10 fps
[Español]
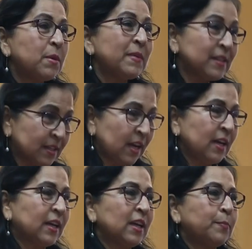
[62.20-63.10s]
mi
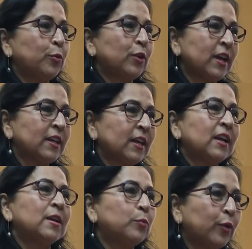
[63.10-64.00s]
mensaje que le podría
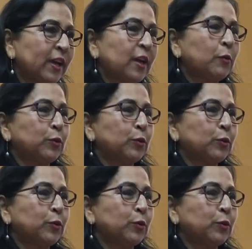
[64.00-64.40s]
dar a la mujer